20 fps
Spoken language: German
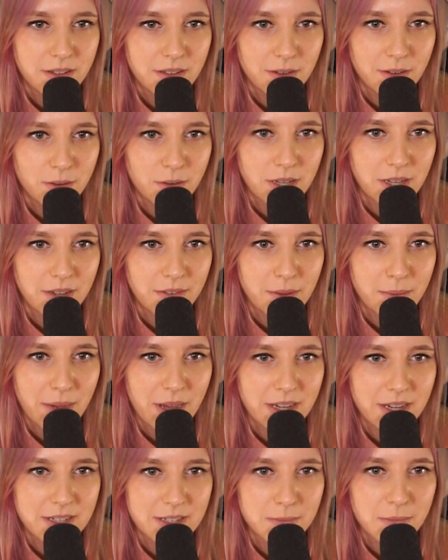Okay, wir
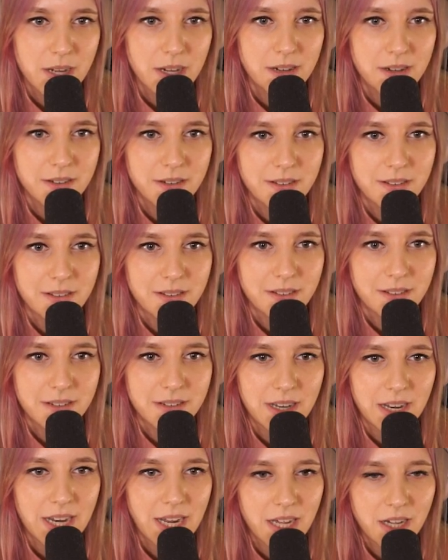machen das mal.
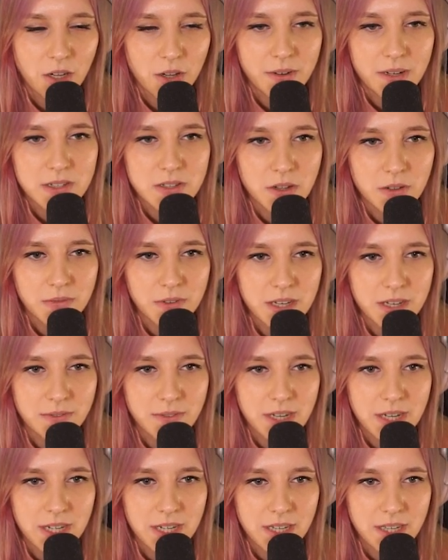Danach können wir das hoffentlich
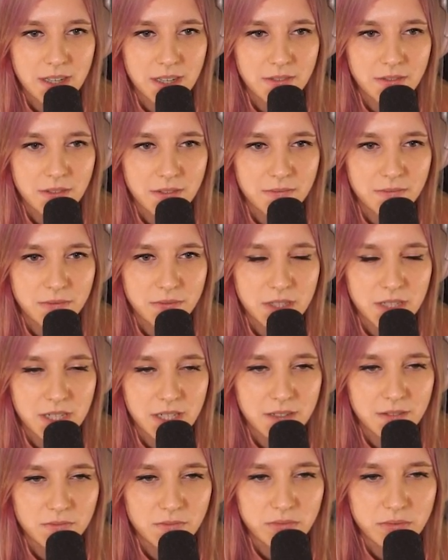wieder, äh,
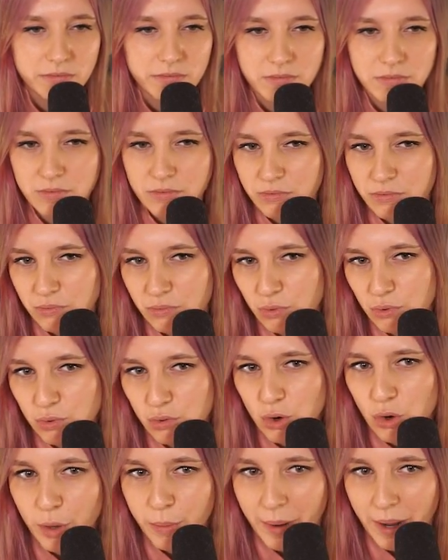wieder äh,
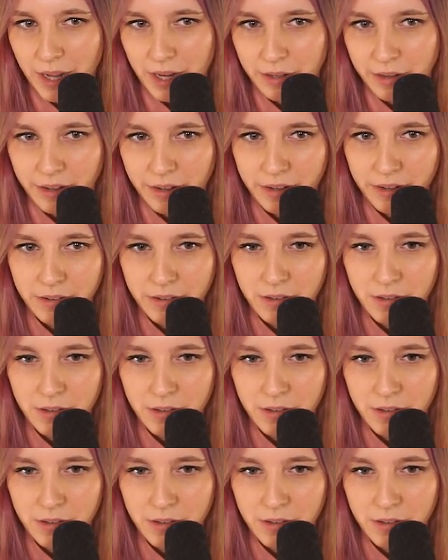schön machen da.